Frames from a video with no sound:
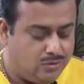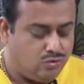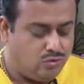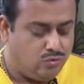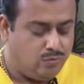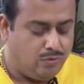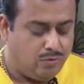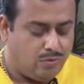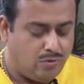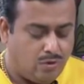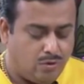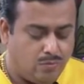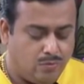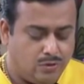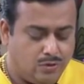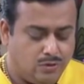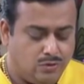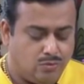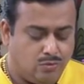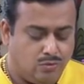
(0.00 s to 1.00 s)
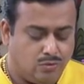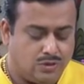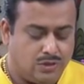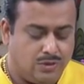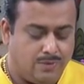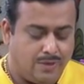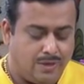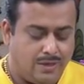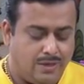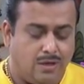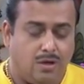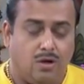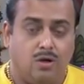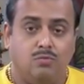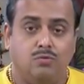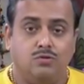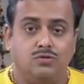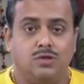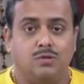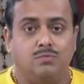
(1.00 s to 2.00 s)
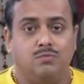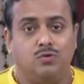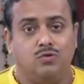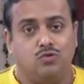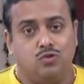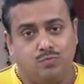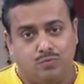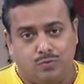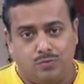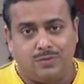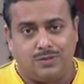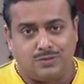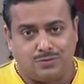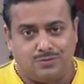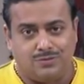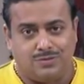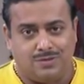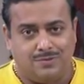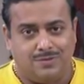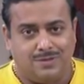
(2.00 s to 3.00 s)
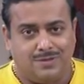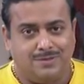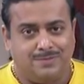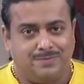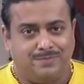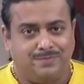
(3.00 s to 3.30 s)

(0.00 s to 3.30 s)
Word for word: শুভ কর্ম কিছু করতে পারেন অমাবস্যা ব্রত প্রবাস করতে পারেন